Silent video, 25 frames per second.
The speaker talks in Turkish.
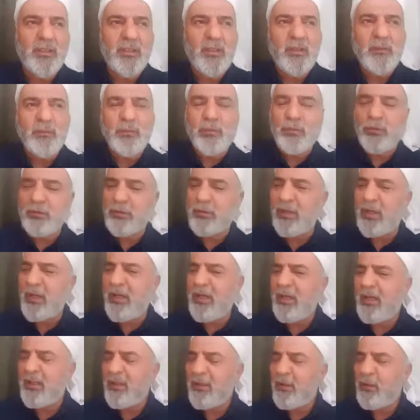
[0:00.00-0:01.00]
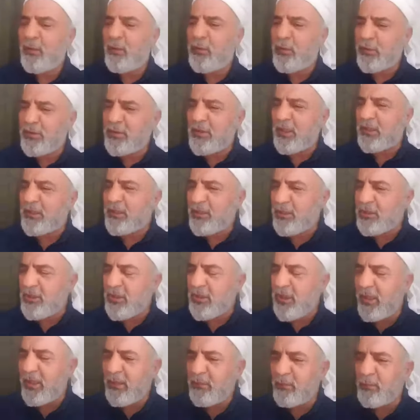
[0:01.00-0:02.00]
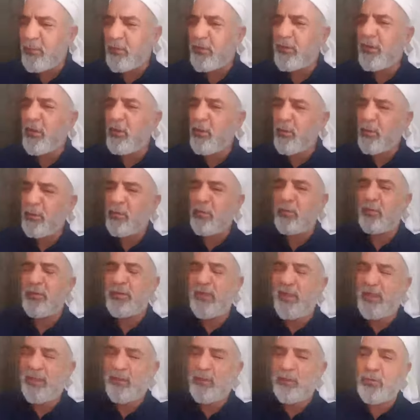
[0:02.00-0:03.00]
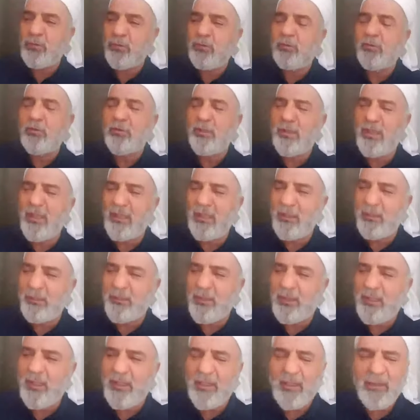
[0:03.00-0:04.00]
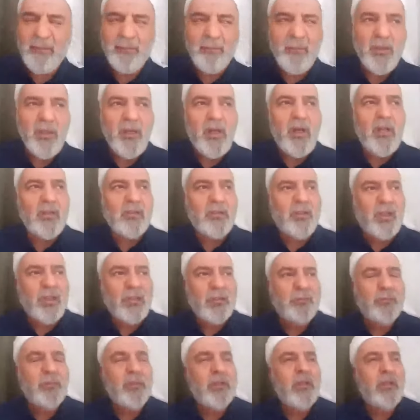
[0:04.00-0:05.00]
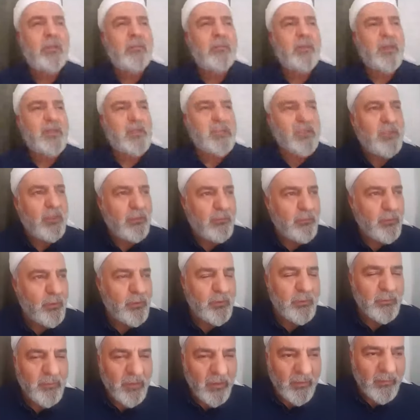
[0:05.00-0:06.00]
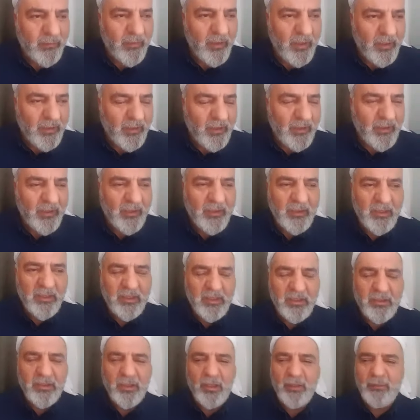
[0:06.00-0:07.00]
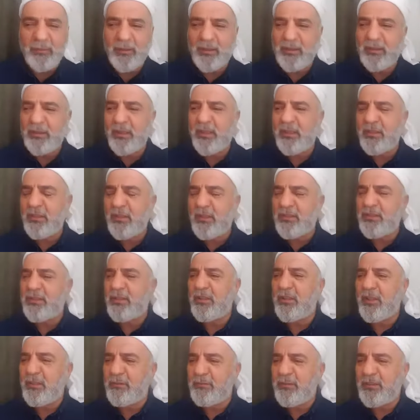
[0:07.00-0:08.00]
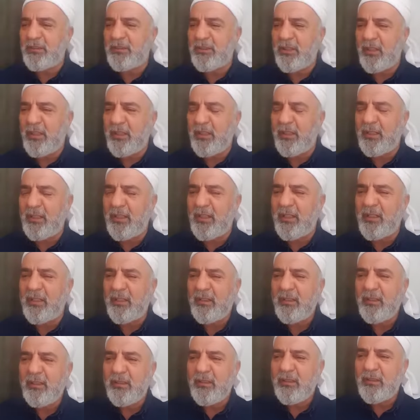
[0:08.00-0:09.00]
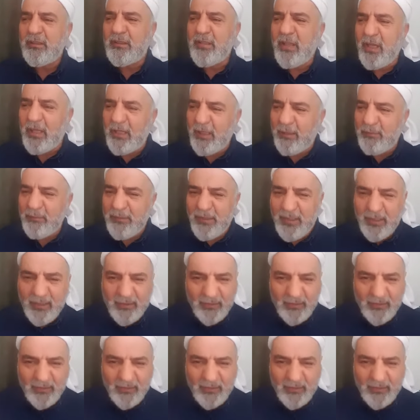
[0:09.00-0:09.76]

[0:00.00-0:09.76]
Burada o satışlar, burada o güzel süslü kelimeler, Allah'ı peygamberi seviyorum ifadeleri, hitabetler, yazılar vesaireler, kalemler